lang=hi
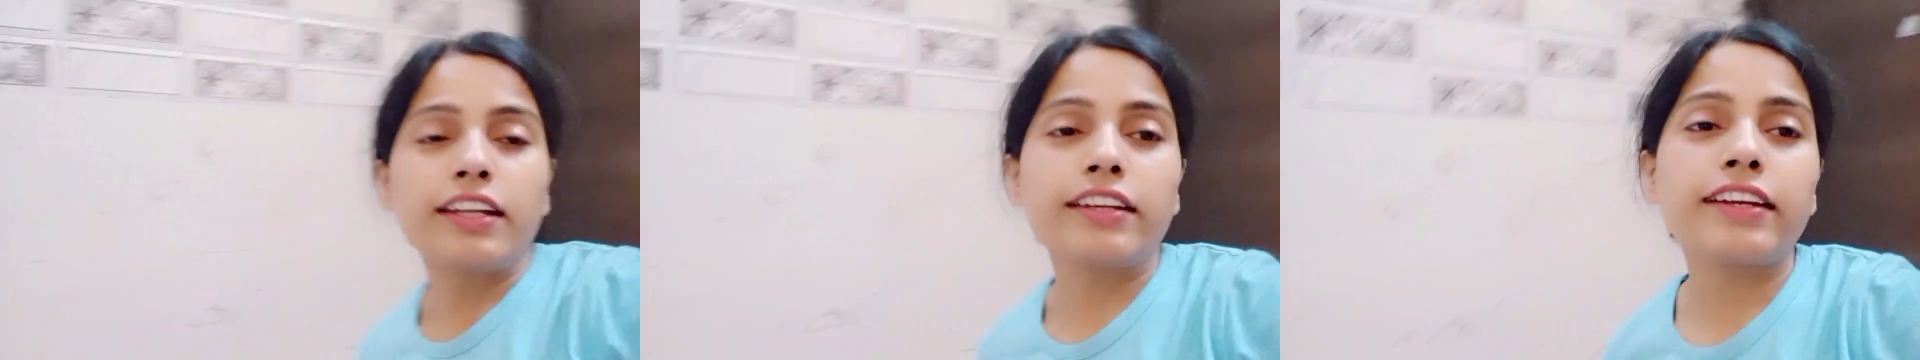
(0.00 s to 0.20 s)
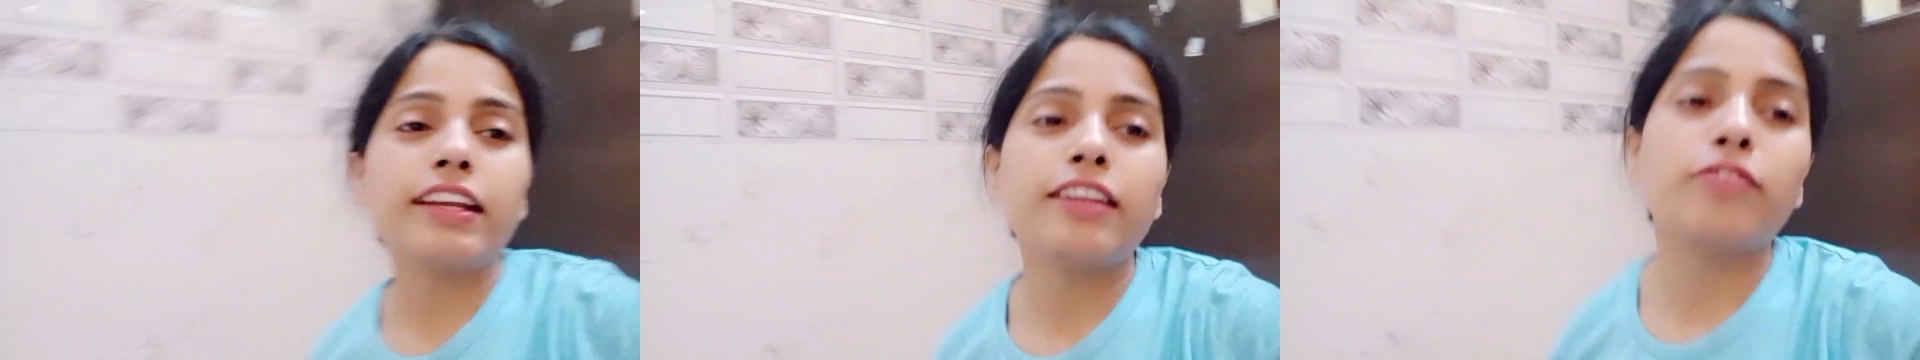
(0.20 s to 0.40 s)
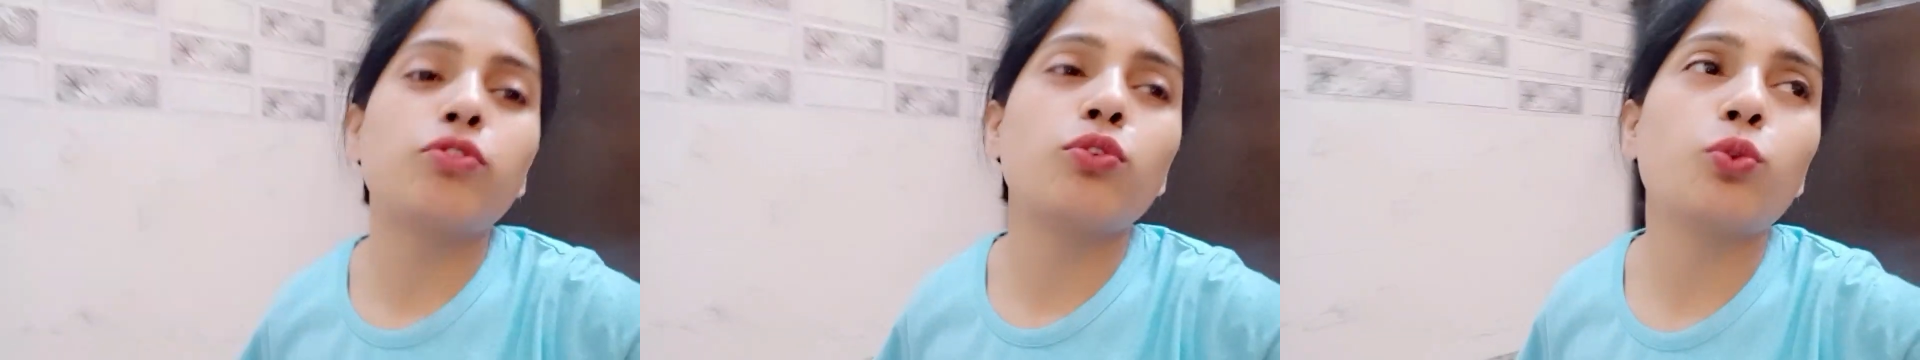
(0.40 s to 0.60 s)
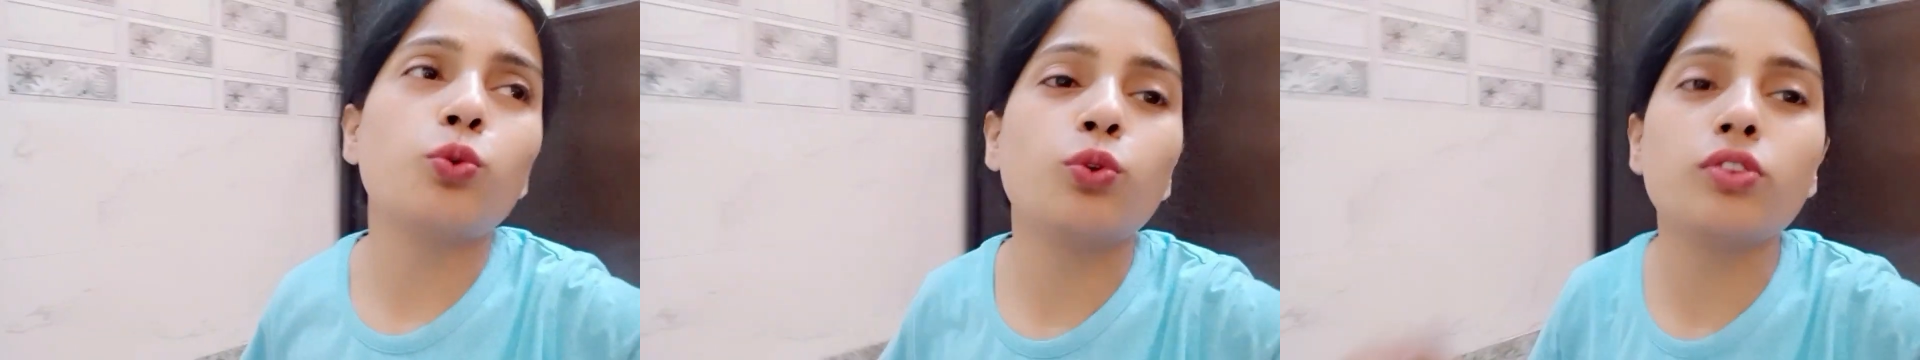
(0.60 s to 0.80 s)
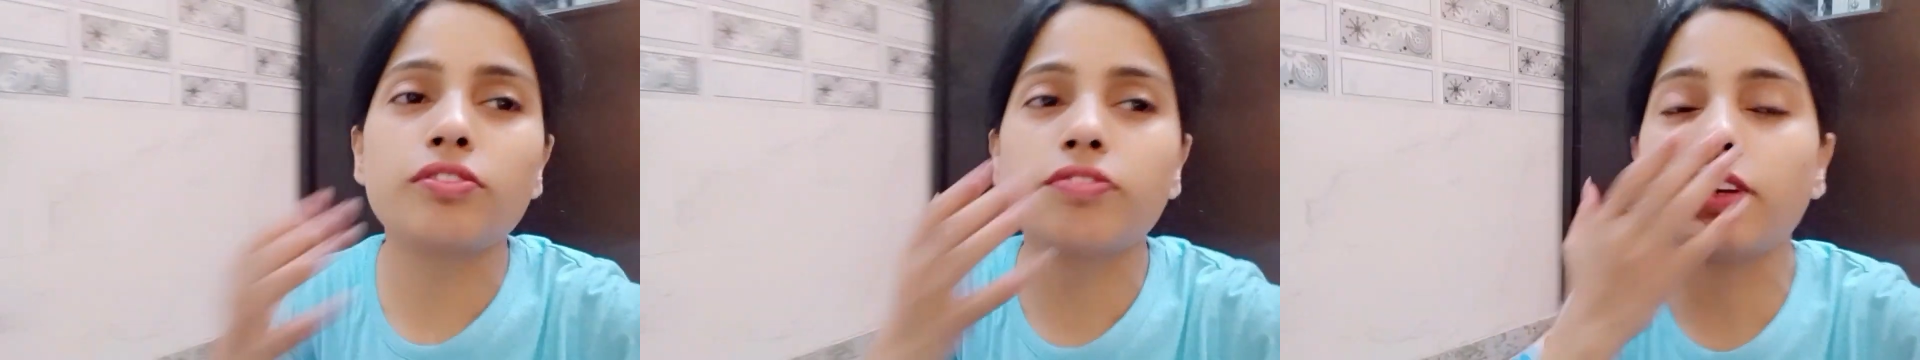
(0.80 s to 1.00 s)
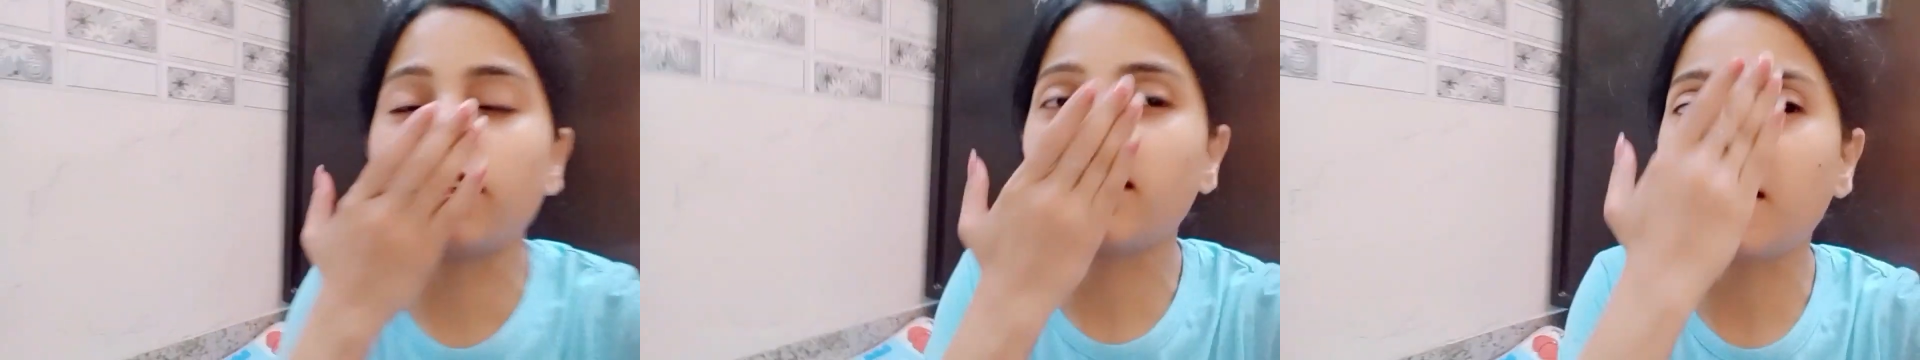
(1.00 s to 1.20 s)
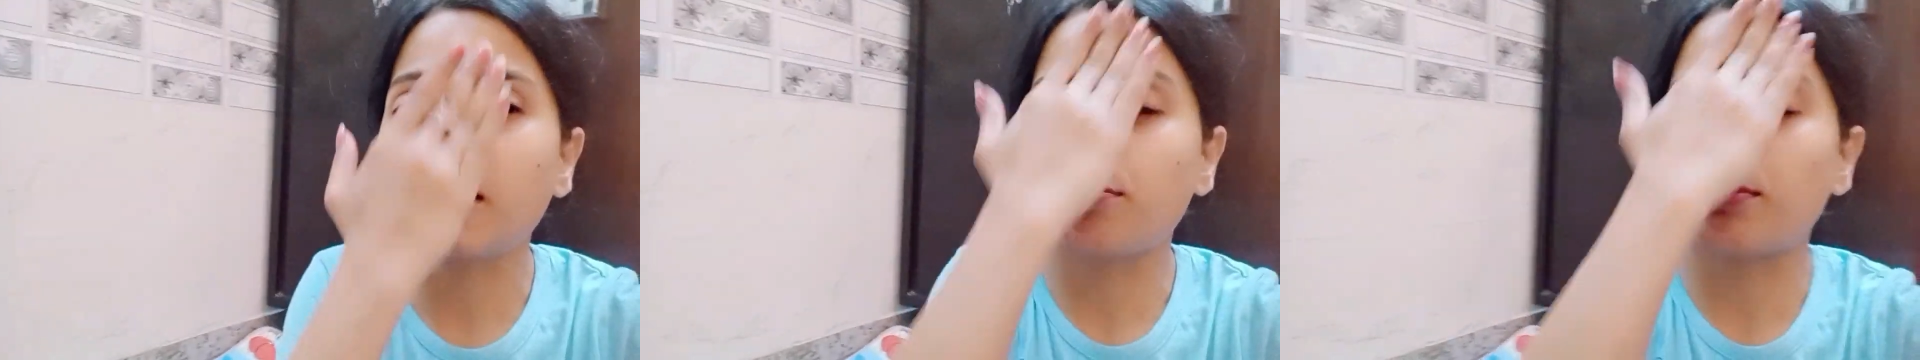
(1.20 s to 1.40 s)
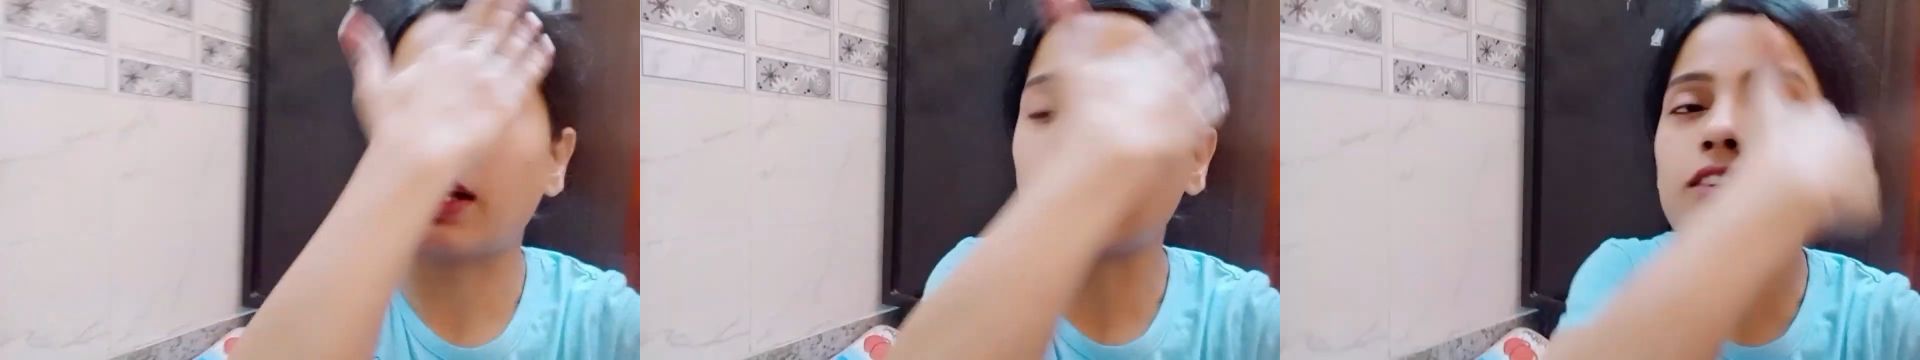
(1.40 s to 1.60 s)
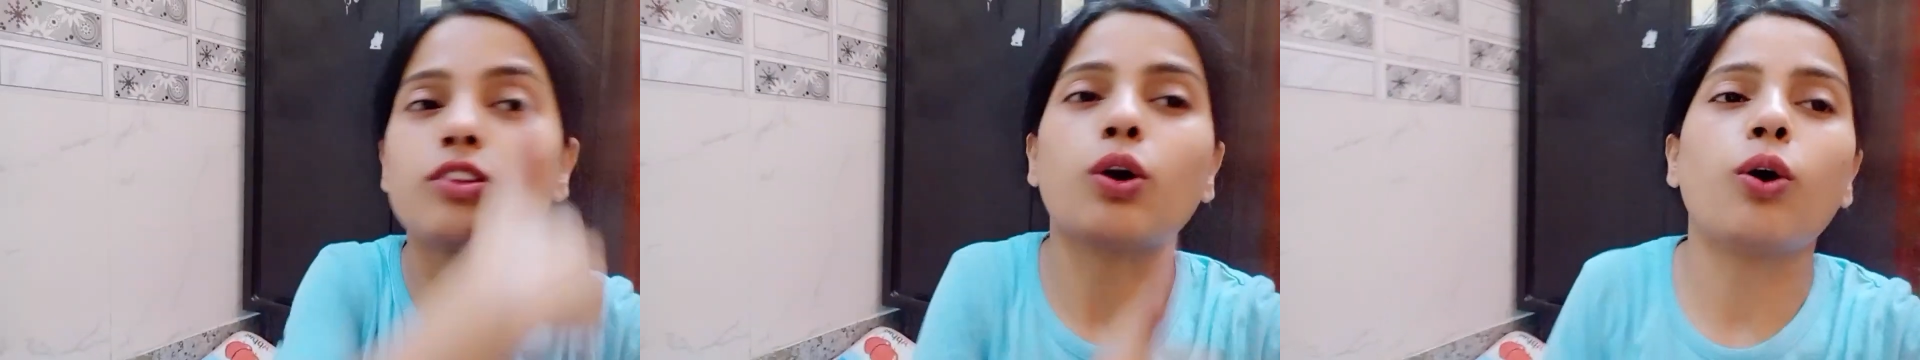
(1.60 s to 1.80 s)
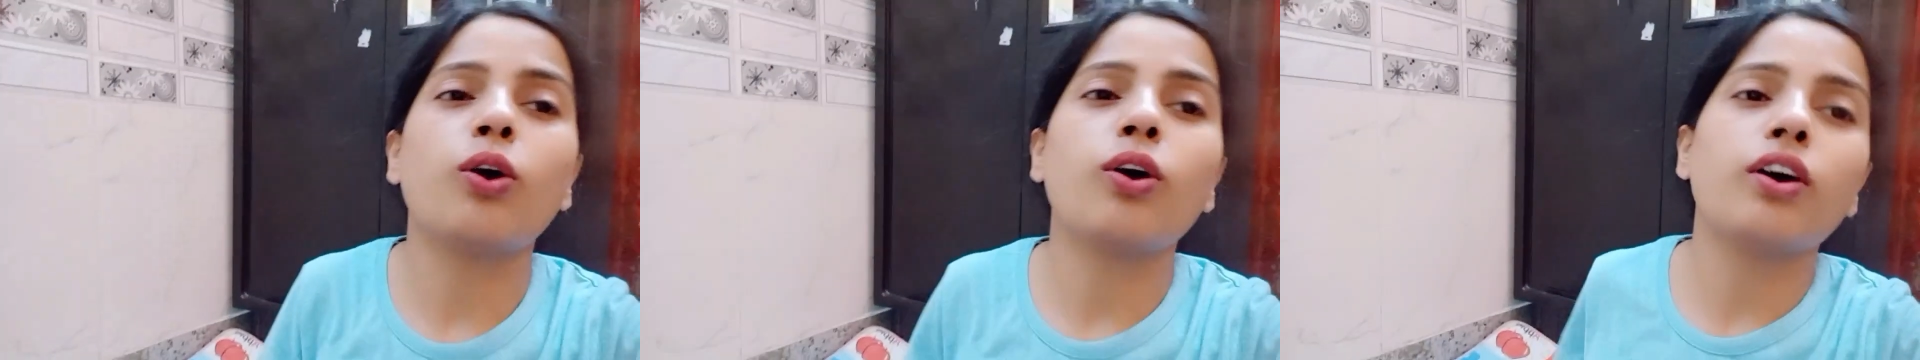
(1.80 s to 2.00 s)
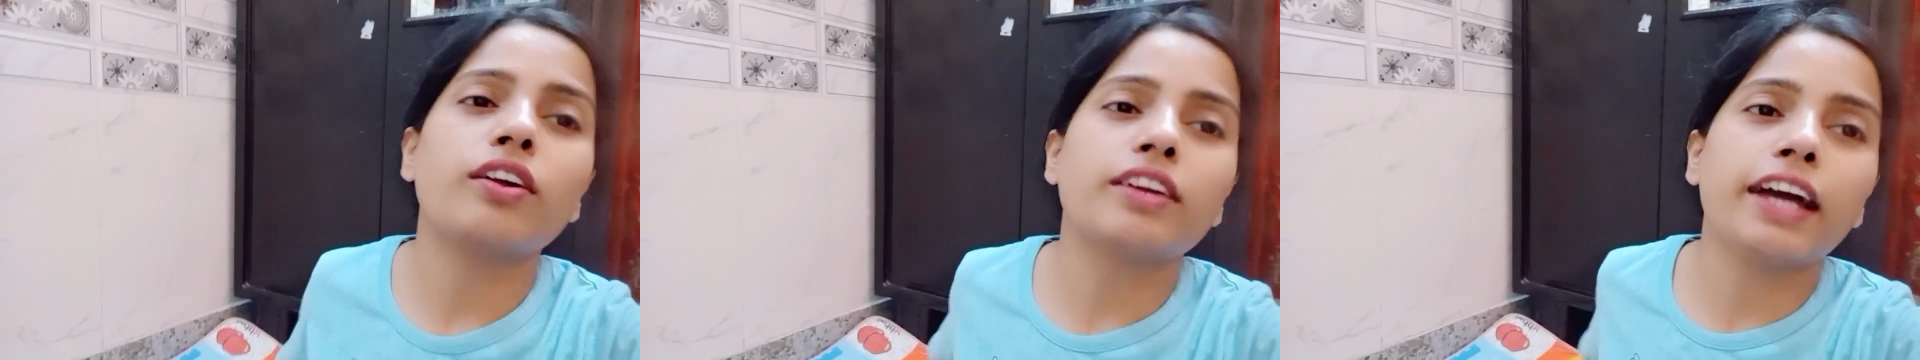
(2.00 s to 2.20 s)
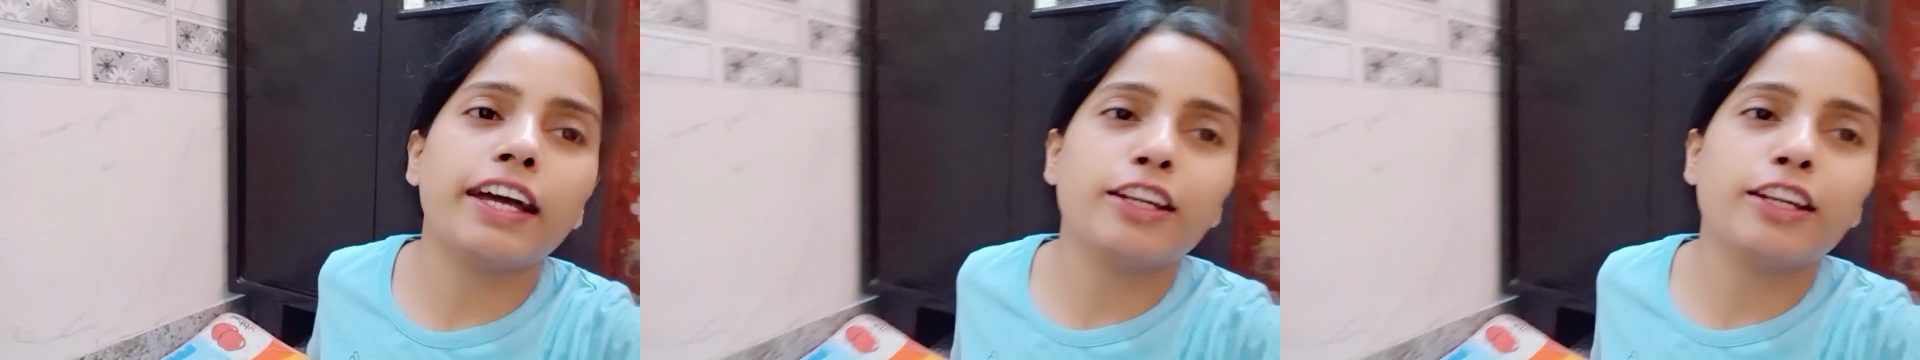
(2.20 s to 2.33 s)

इनके लिए फ्रूट्स वेजिटेबल्स और